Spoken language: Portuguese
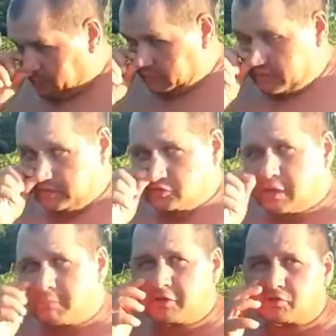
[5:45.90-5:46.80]
E que Deus
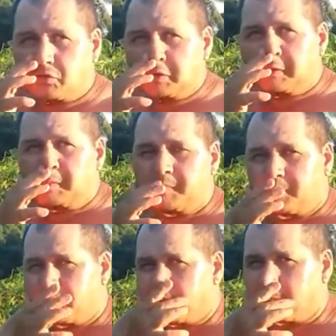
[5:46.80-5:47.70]
abençoe
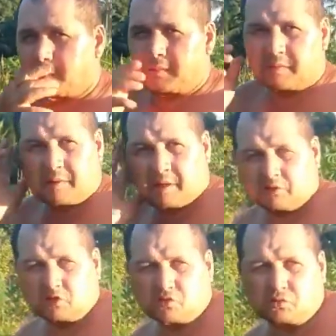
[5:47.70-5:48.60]
a
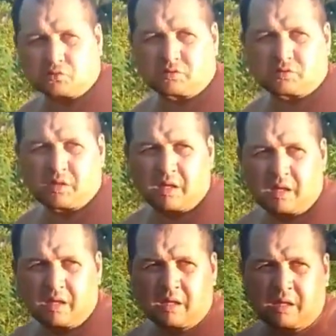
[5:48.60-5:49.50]
nós todos.
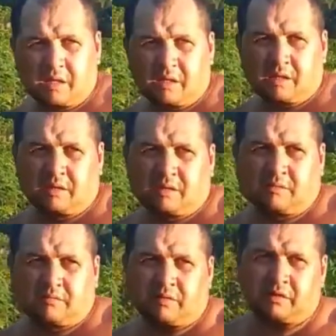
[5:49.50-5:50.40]

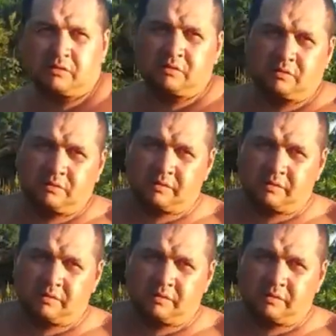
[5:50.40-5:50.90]
Falou?